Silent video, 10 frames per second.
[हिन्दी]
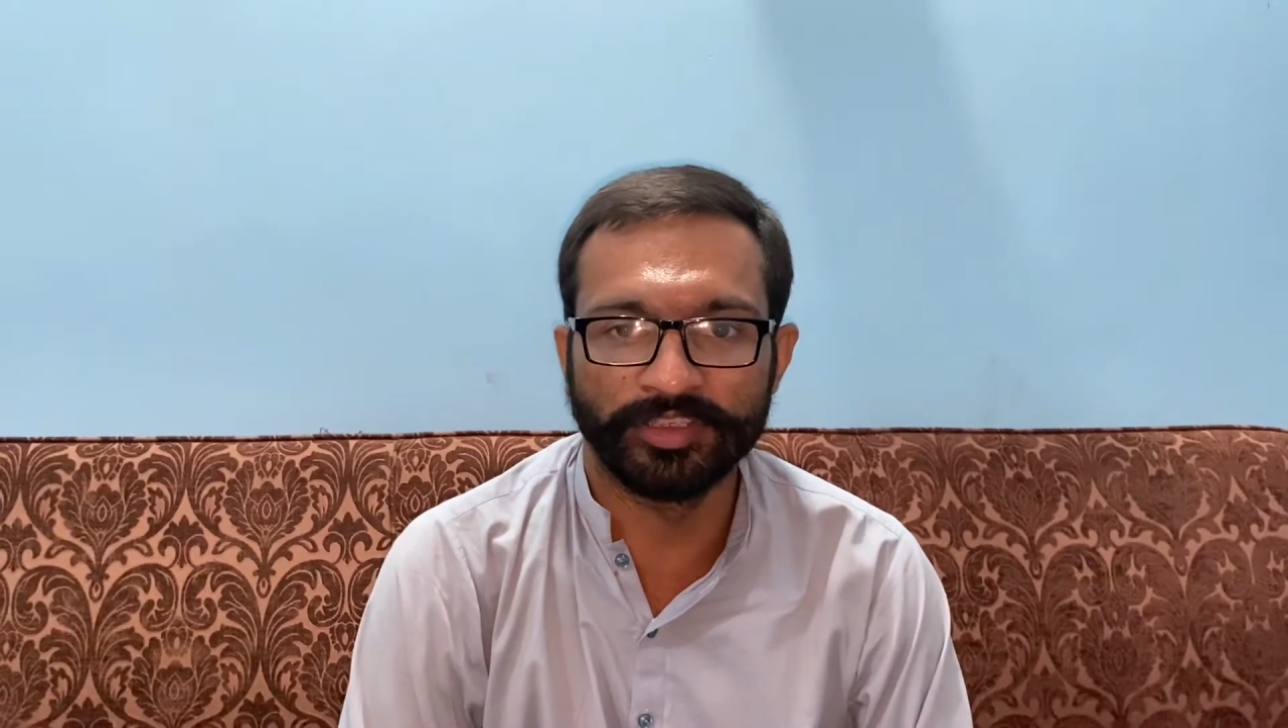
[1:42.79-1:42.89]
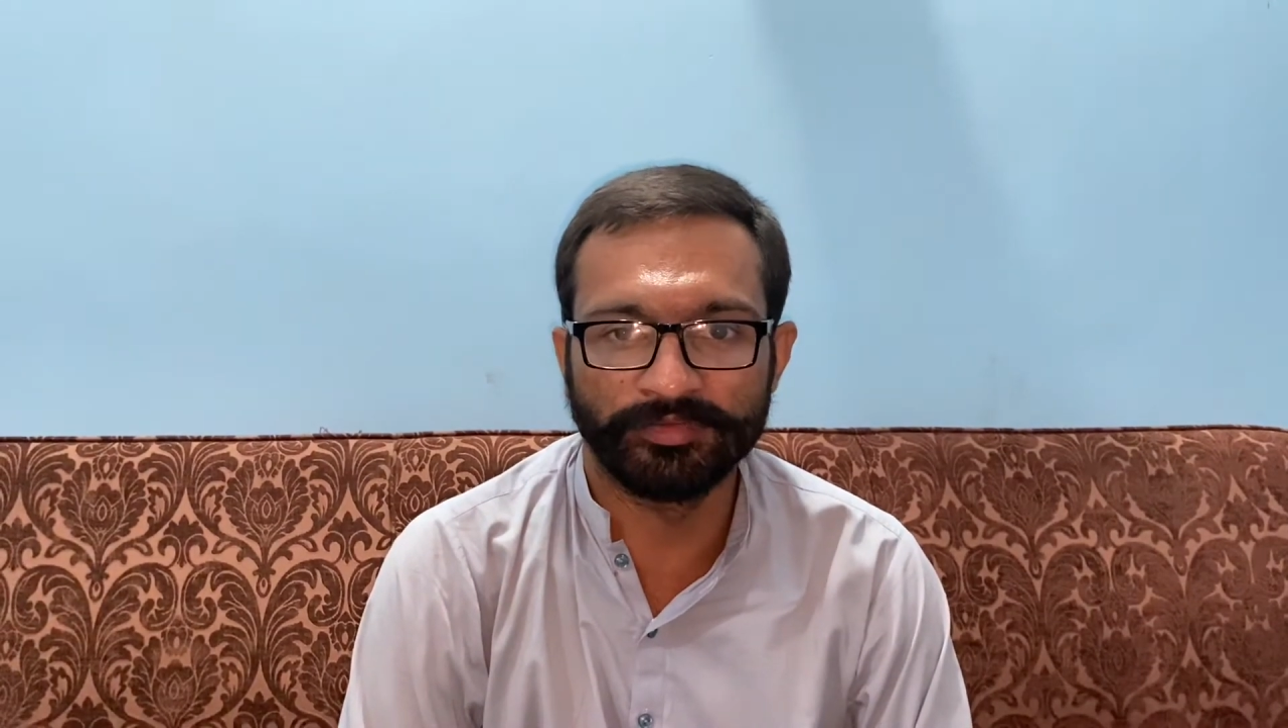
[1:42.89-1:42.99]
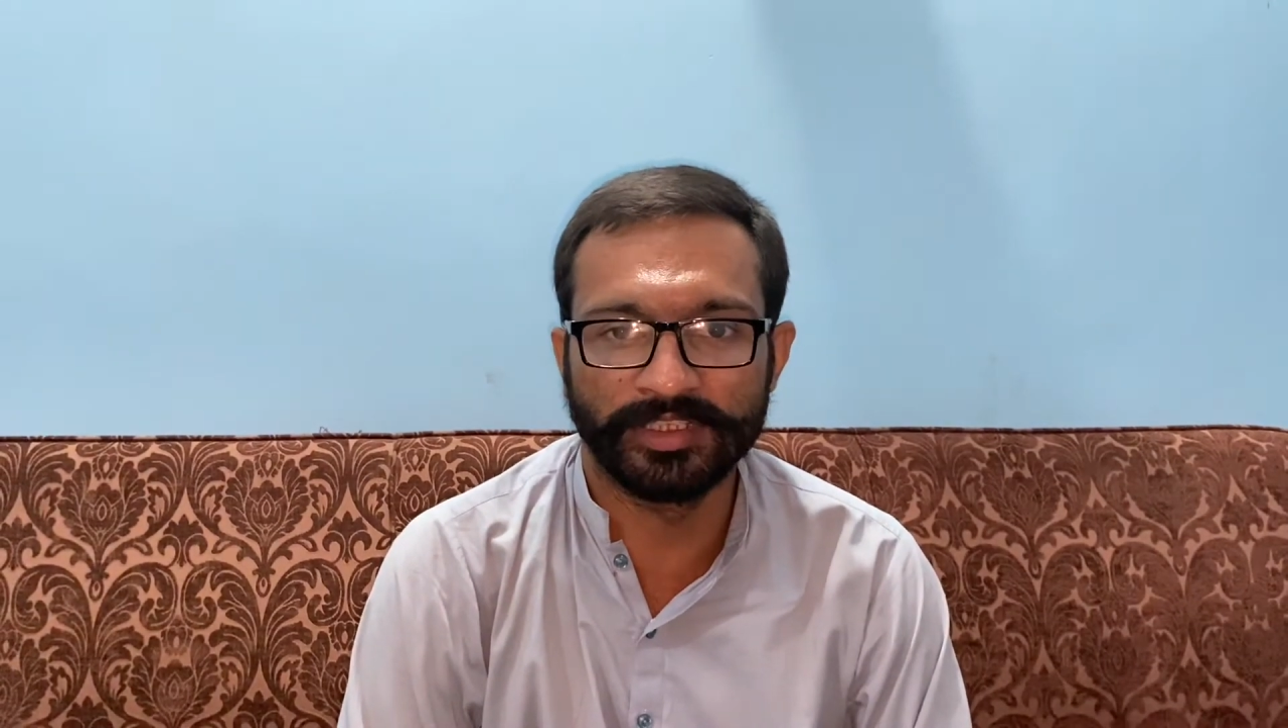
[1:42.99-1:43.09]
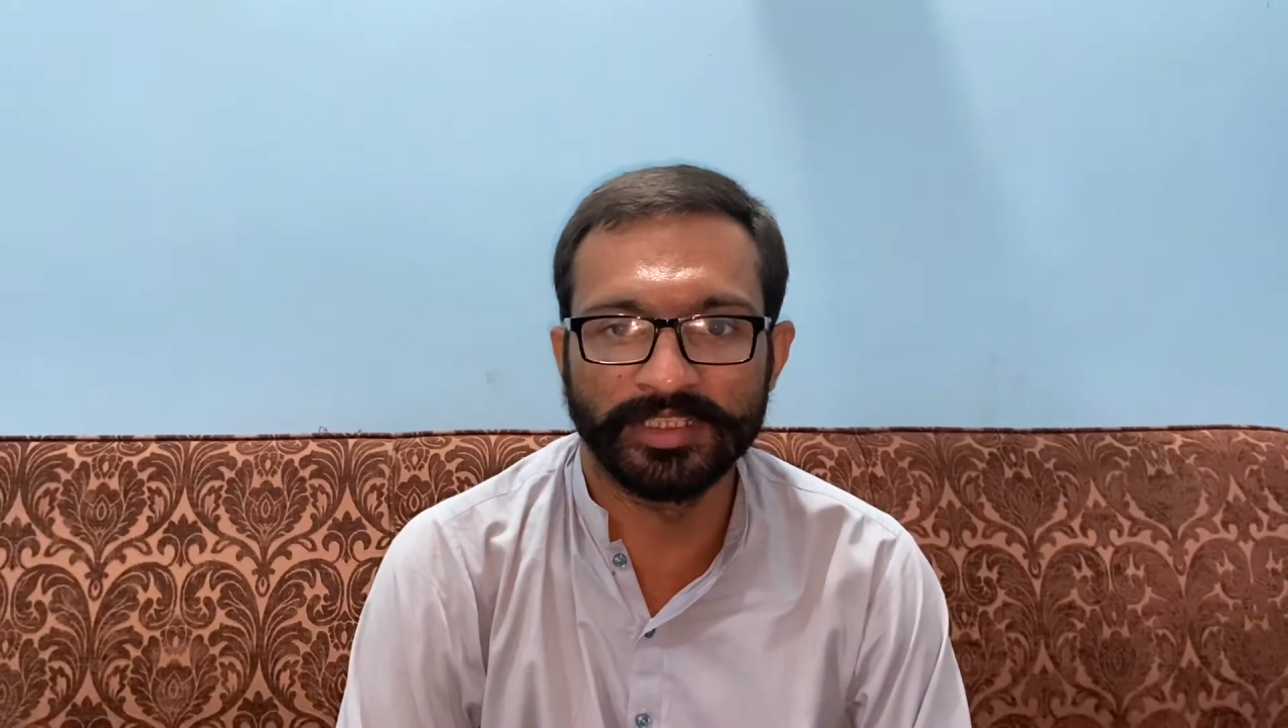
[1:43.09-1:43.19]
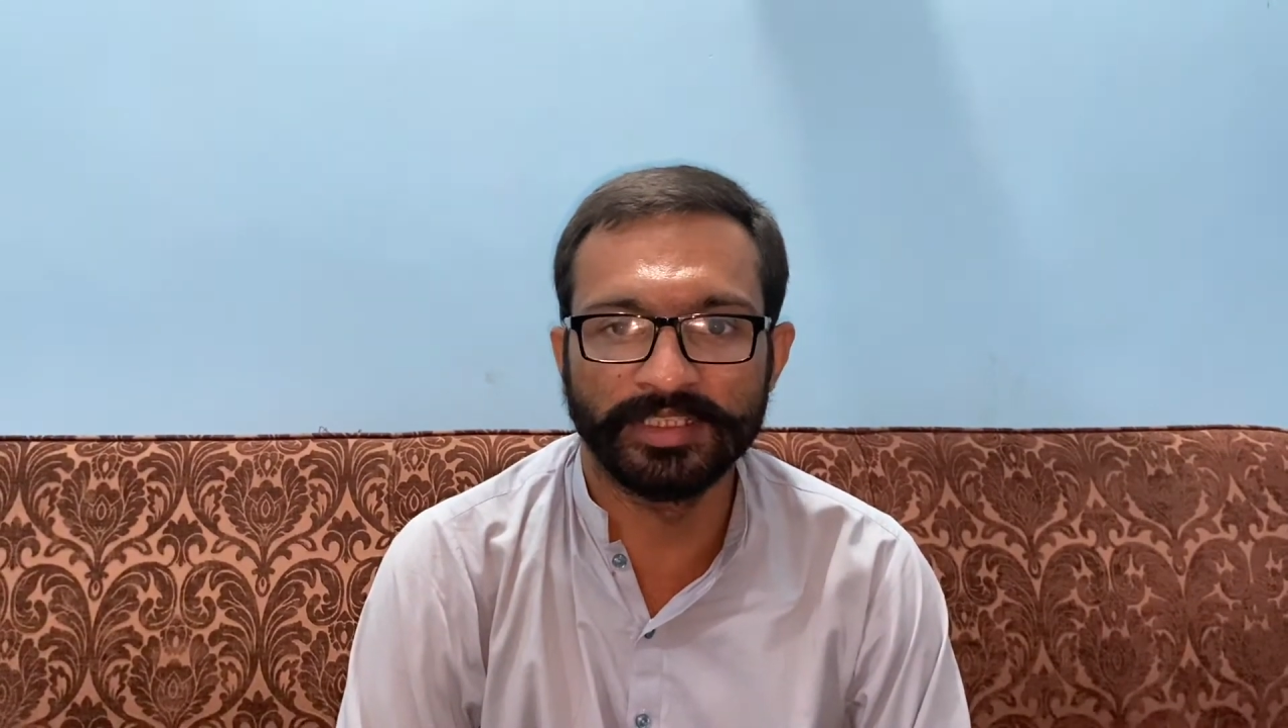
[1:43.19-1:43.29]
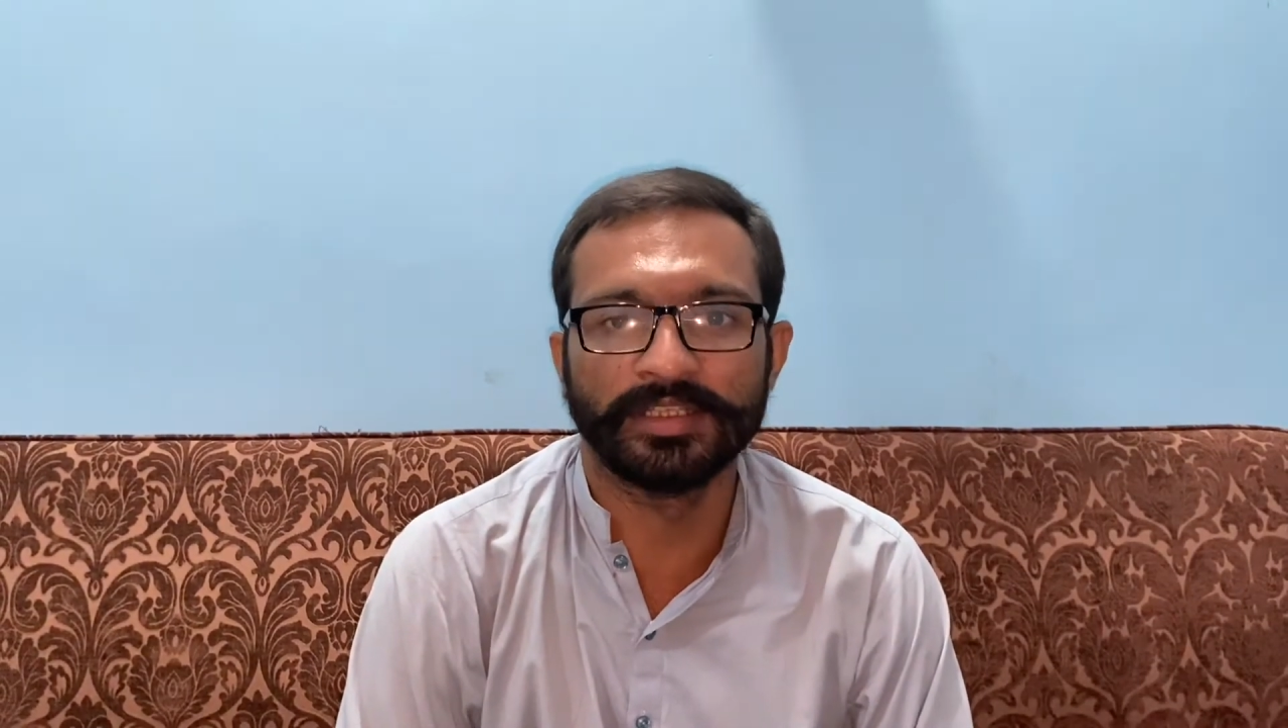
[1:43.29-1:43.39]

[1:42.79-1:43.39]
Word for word: फिफ्टी ही